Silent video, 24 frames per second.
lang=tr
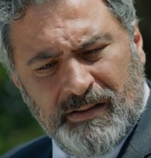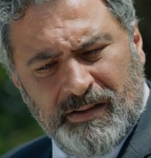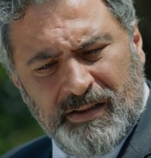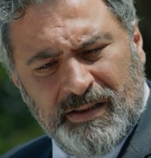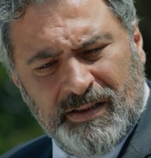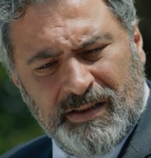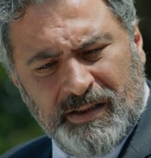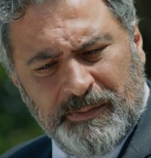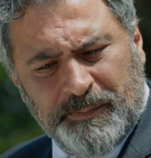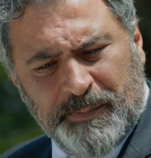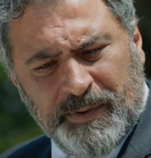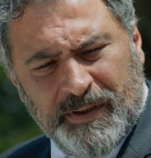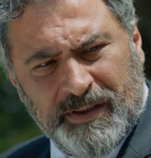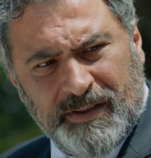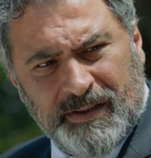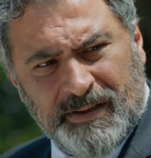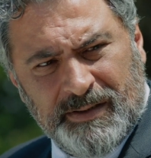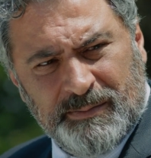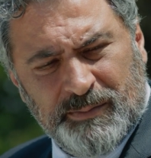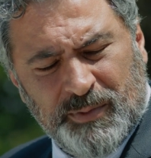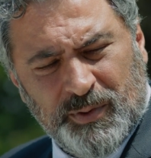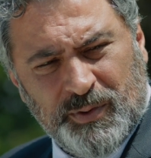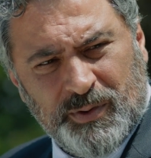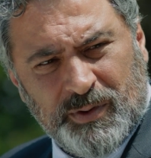İyi de Peri
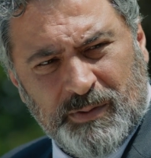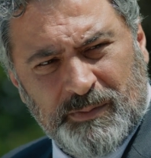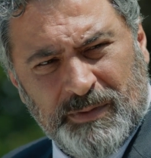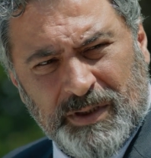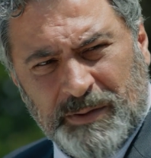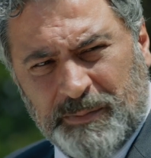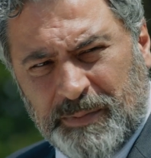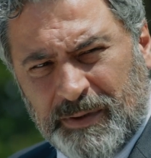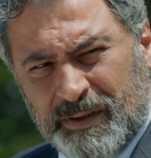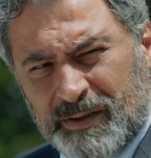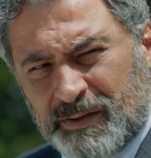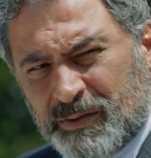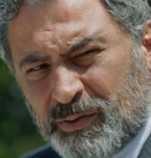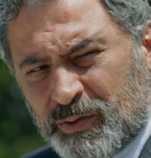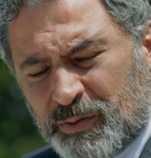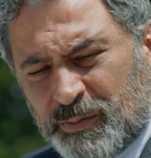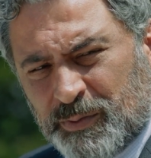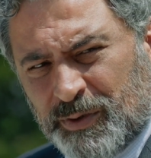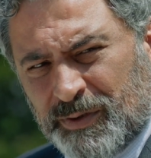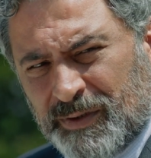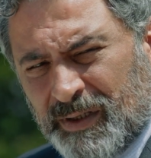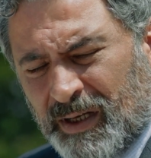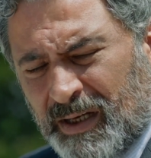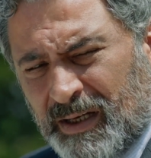Hanım bu durumla İpek'in
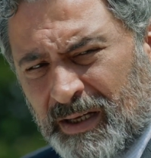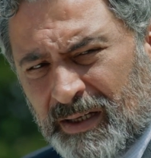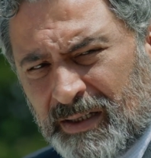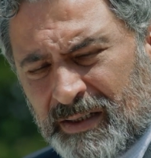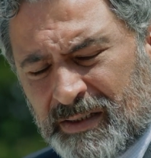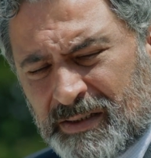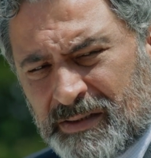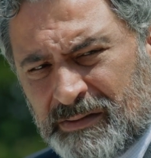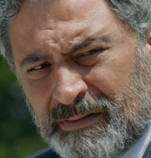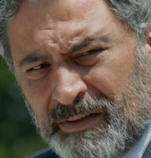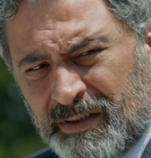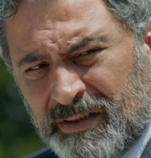durumunun ne alakası